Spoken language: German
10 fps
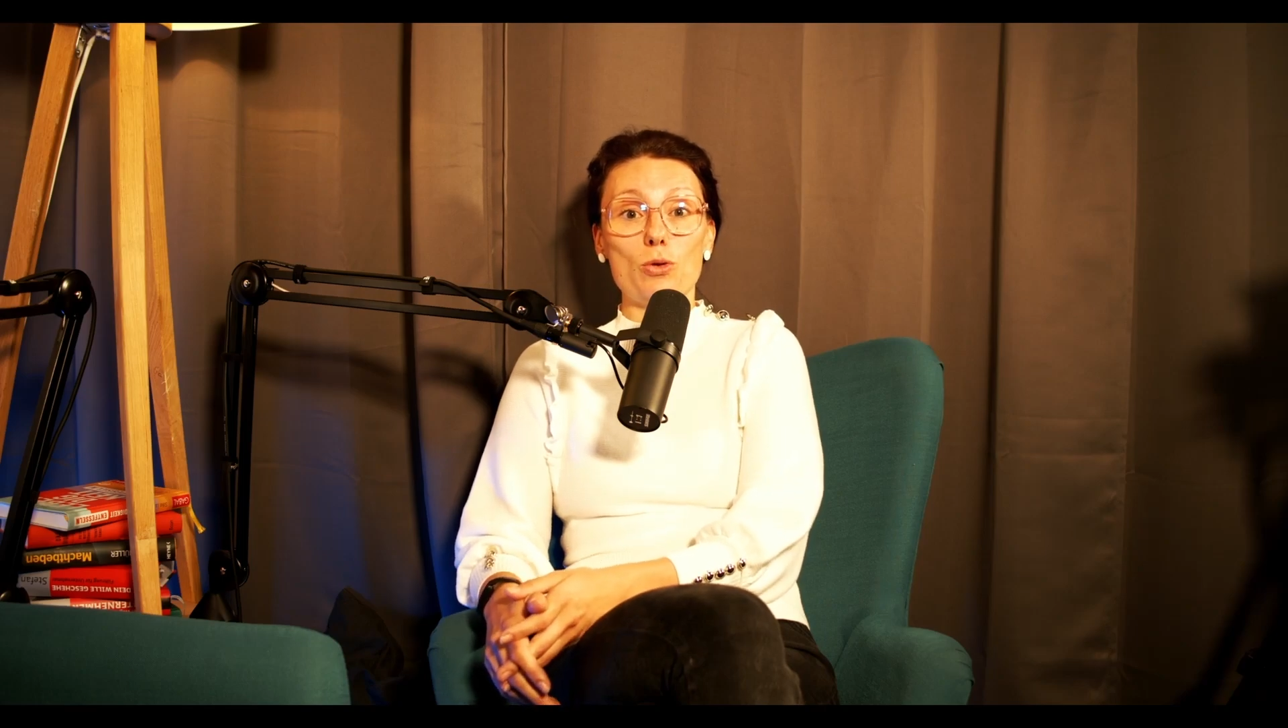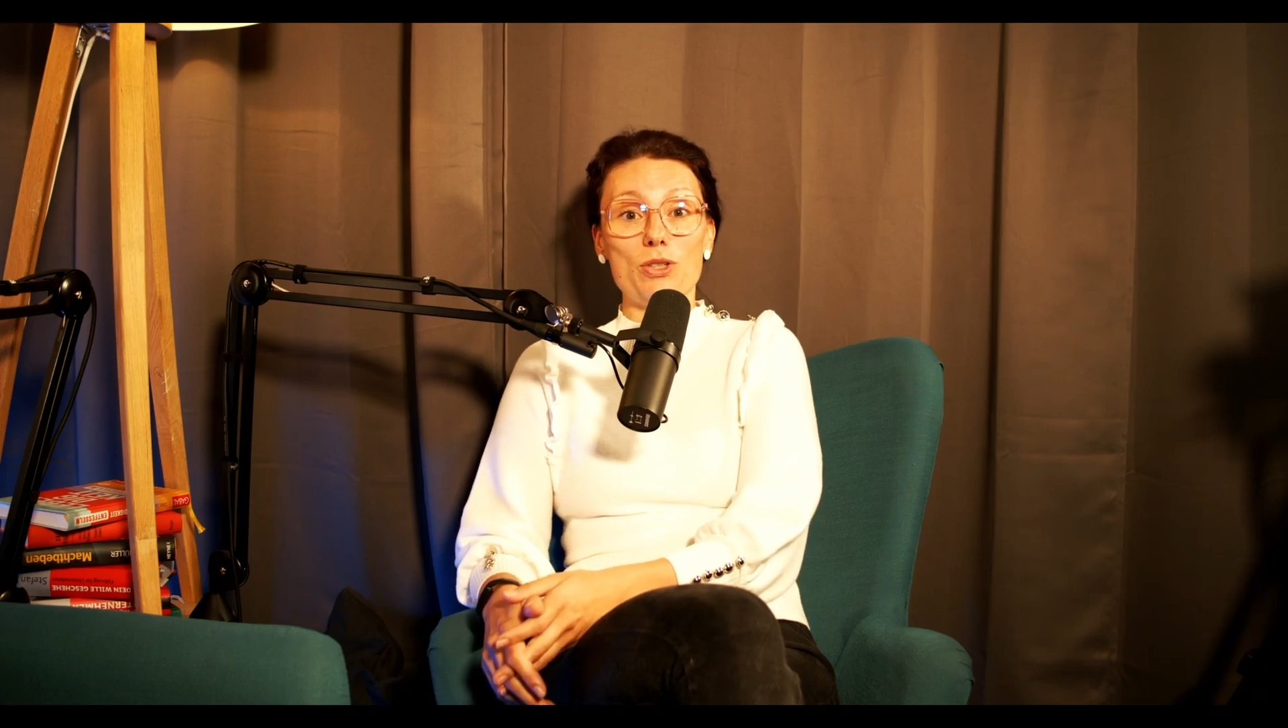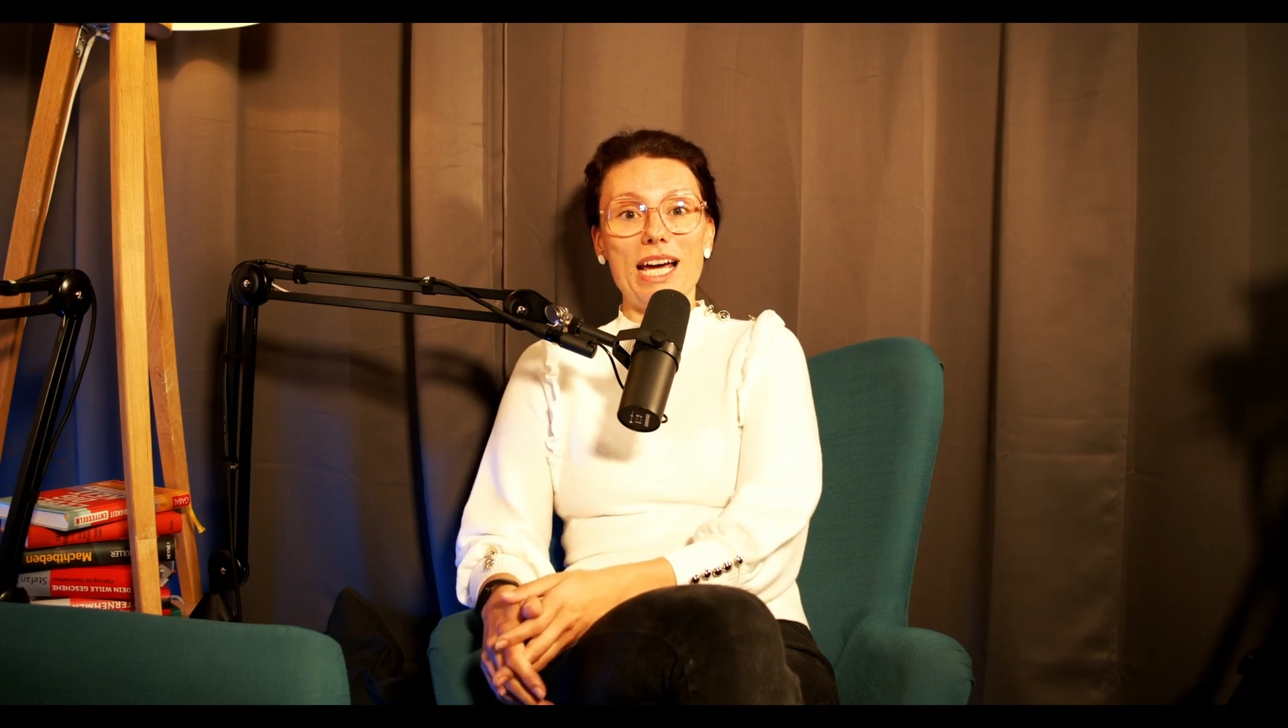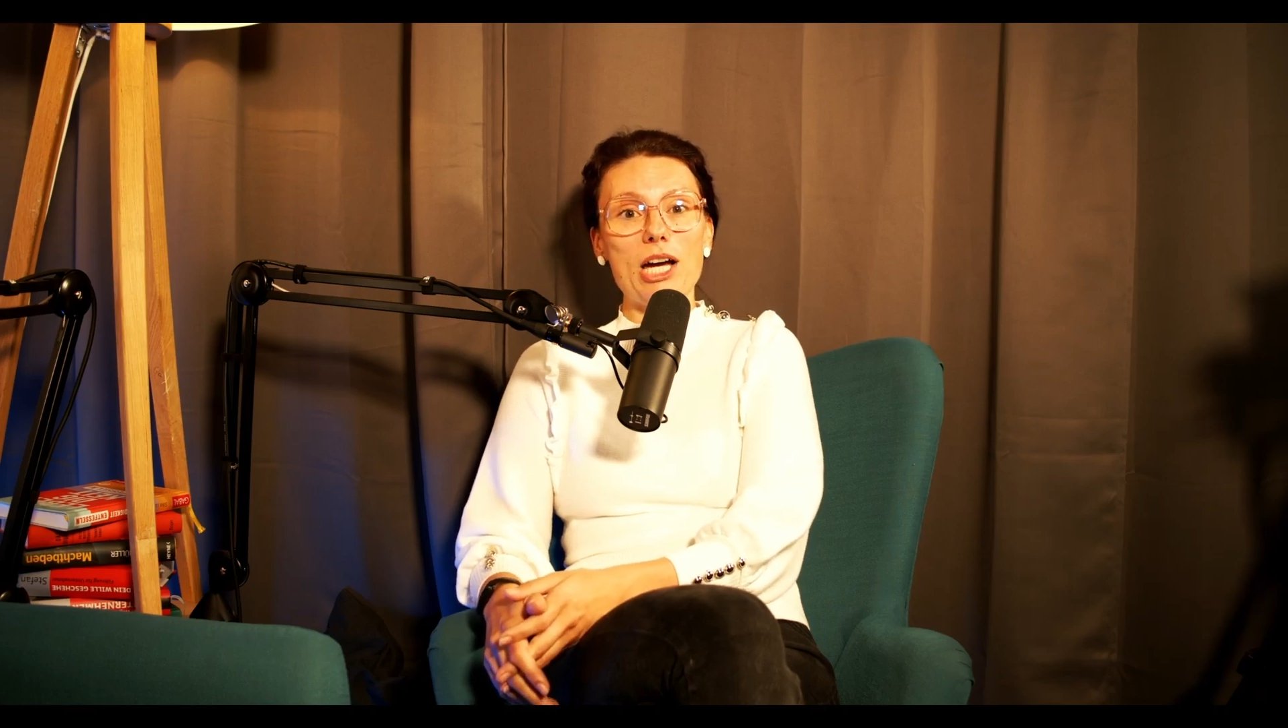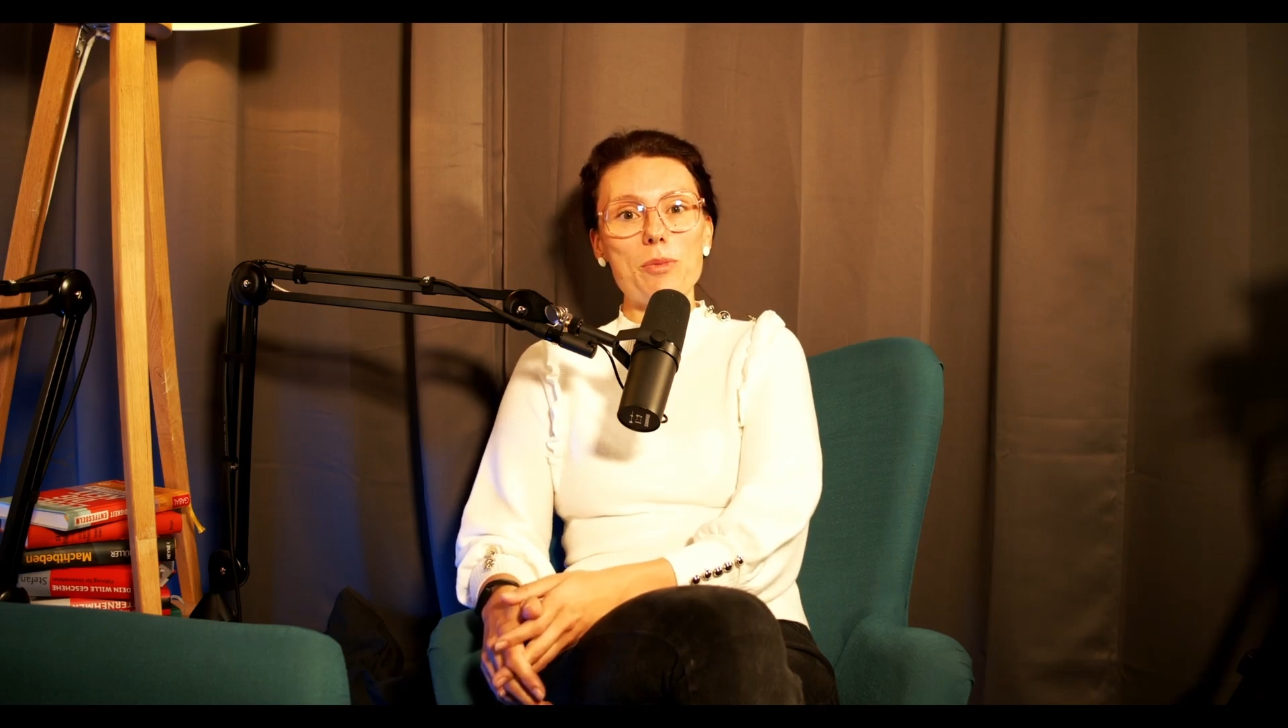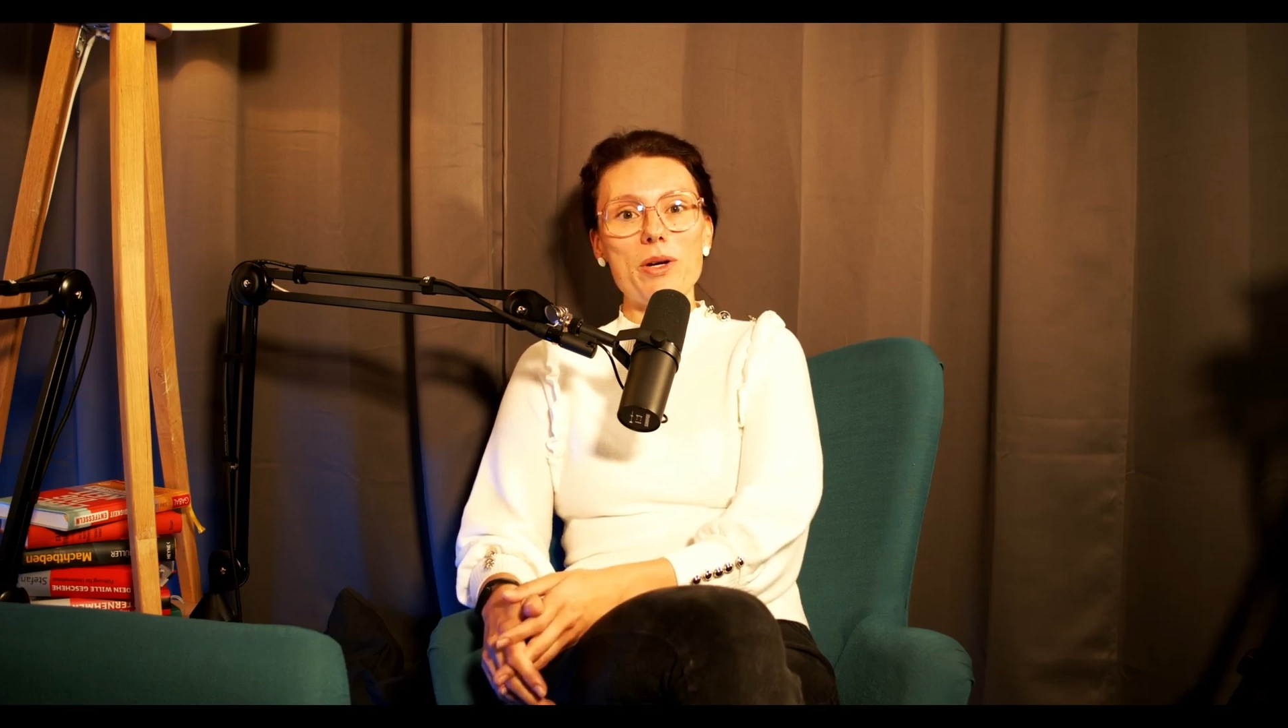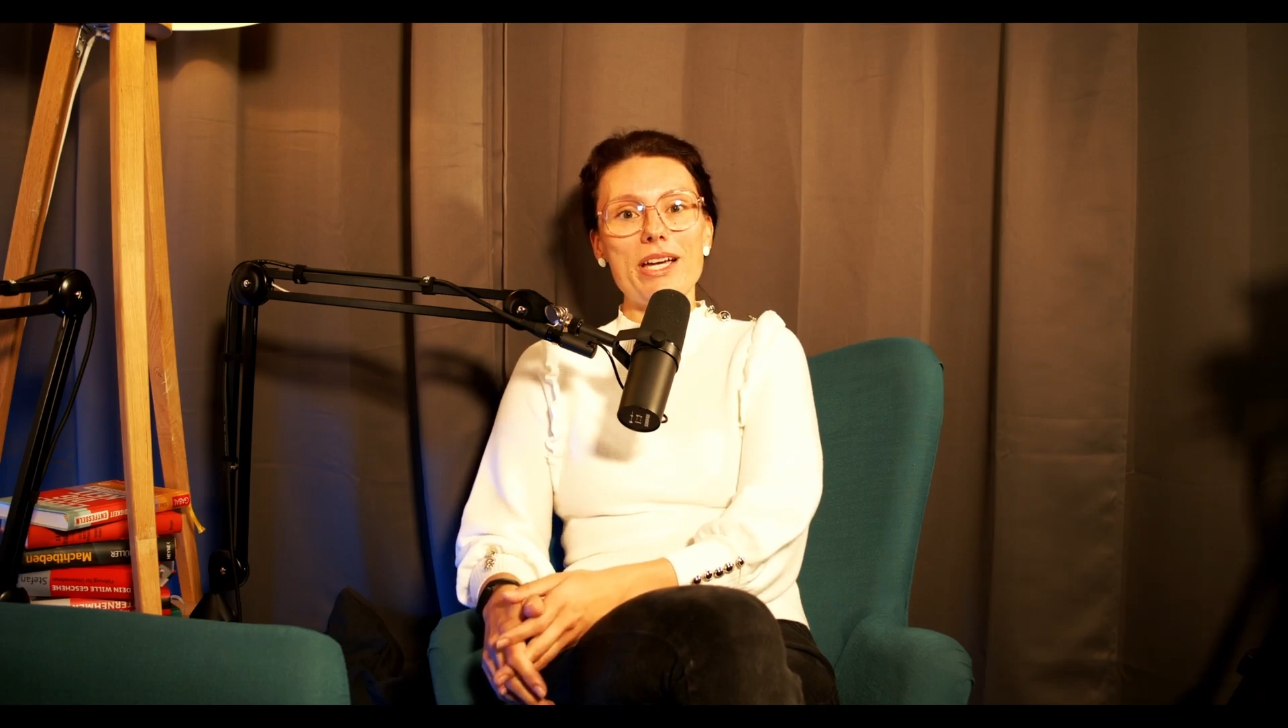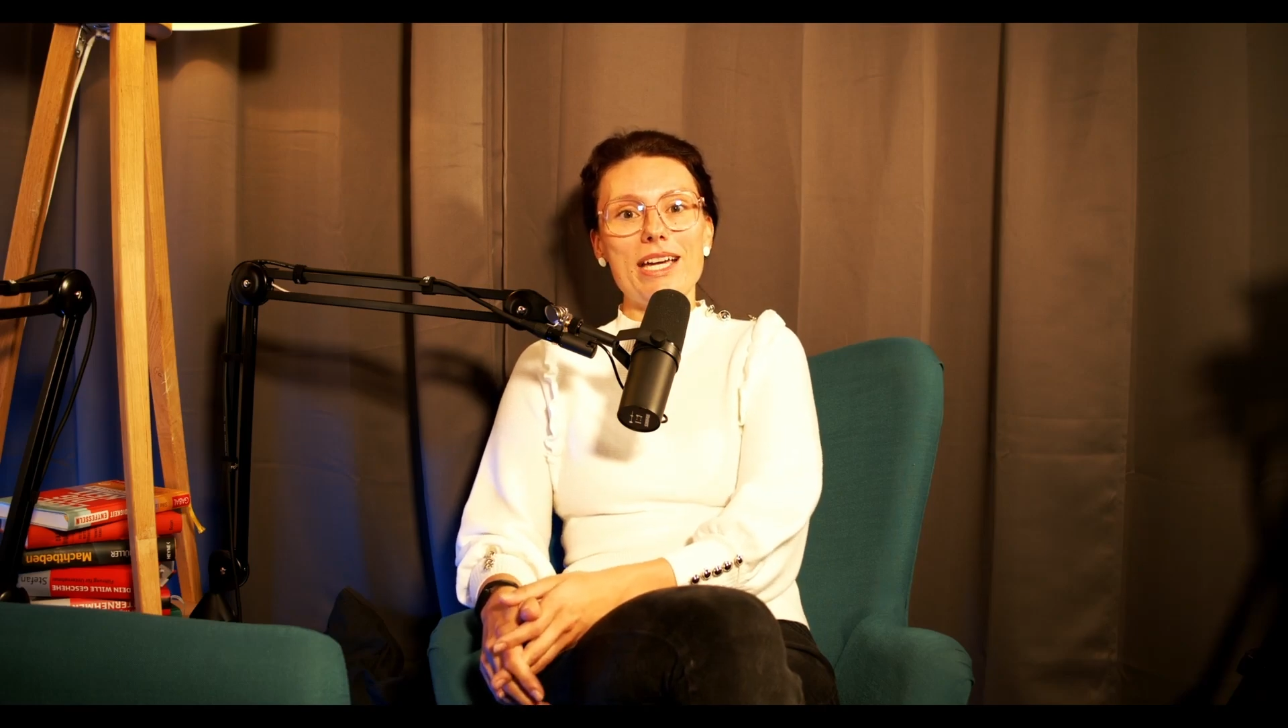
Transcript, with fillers: Und darüber